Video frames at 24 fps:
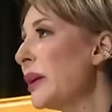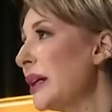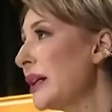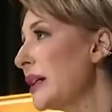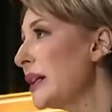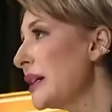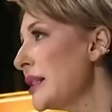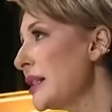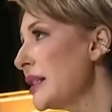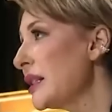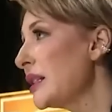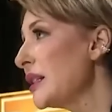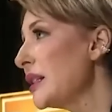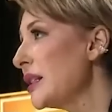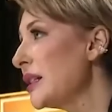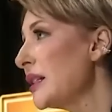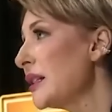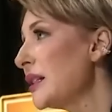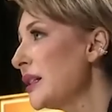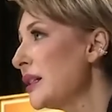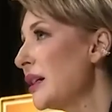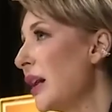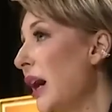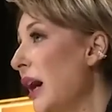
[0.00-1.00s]

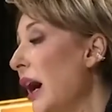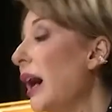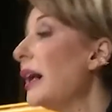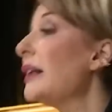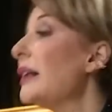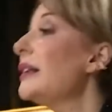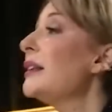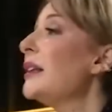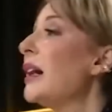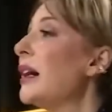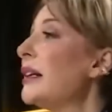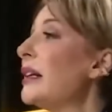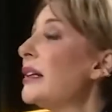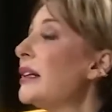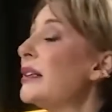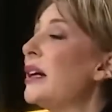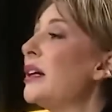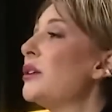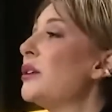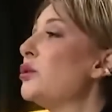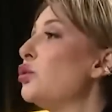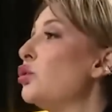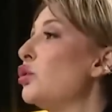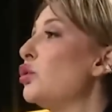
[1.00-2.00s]
yakasını hatta
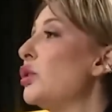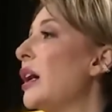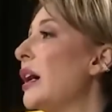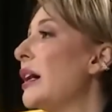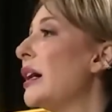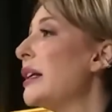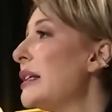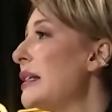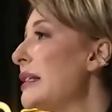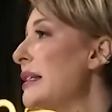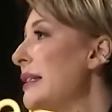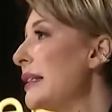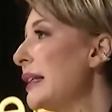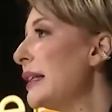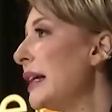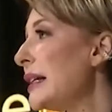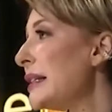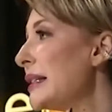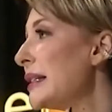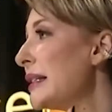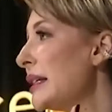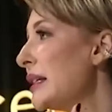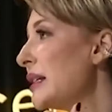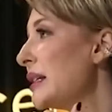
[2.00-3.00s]
yalan dünyayı
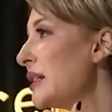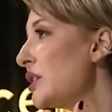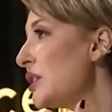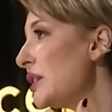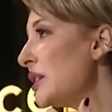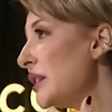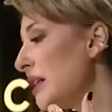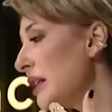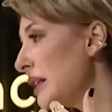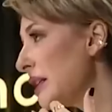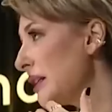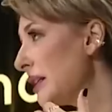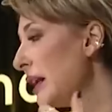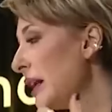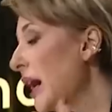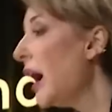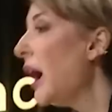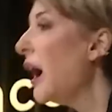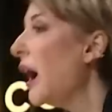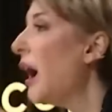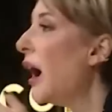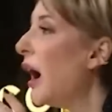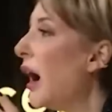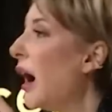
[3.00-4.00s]
izleyen seyirci değil.
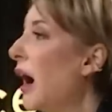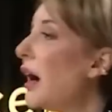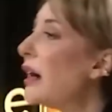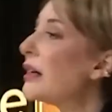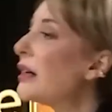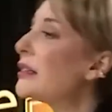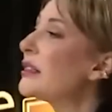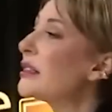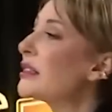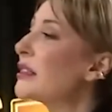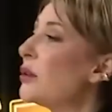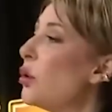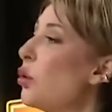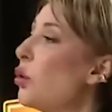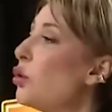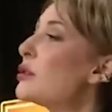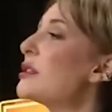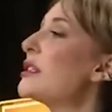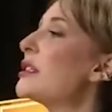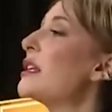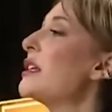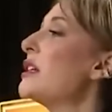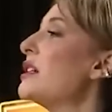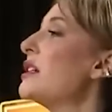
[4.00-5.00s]
Hmm. Artık o
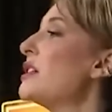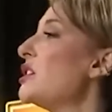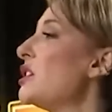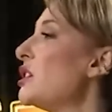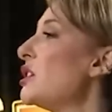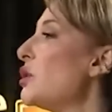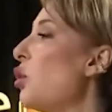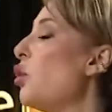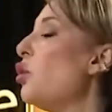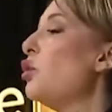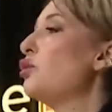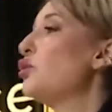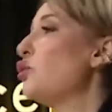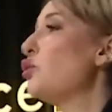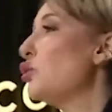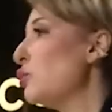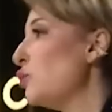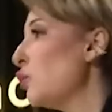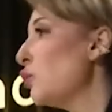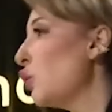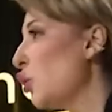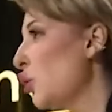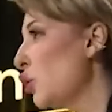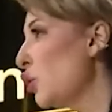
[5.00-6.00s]
seyirci
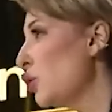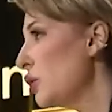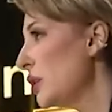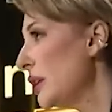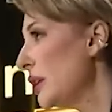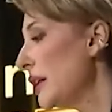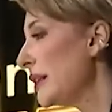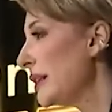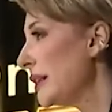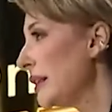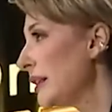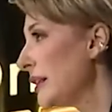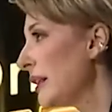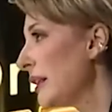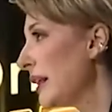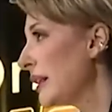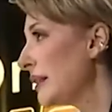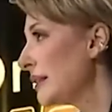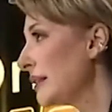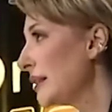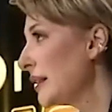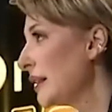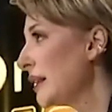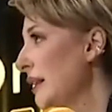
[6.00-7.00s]
ölçülmüyor
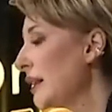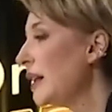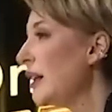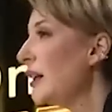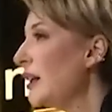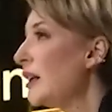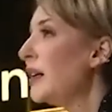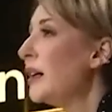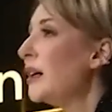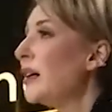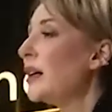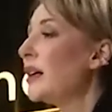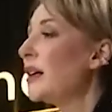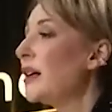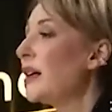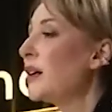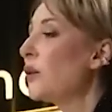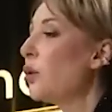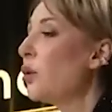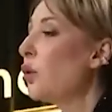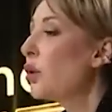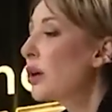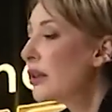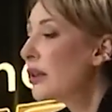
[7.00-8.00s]
reytinglerde. Ee,
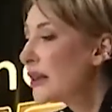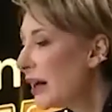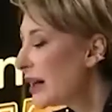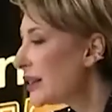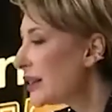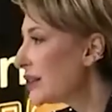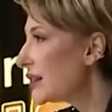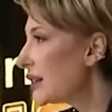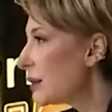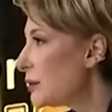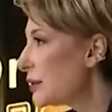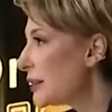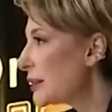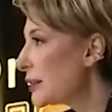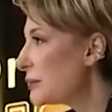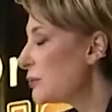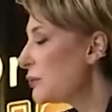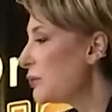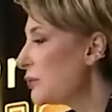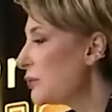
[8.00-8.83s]
o kadar dramatik bir